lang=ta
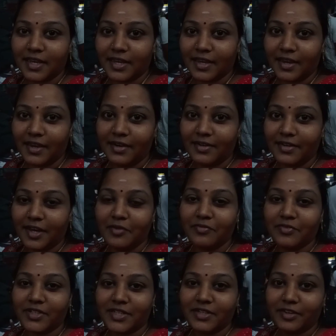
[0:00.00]
செகண்ட்
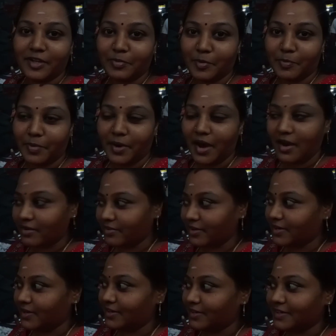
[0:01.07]
டைம் வந்து இவர் இப்போ
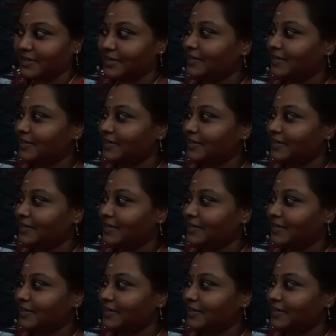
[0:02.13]
பார்க்க வராரு